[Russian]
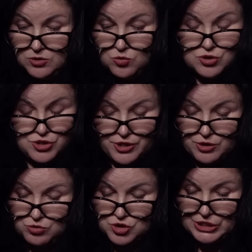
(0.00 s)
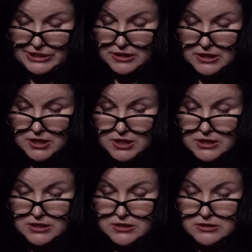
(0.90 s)
очень хорошая
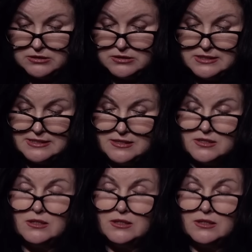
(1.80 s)
здесь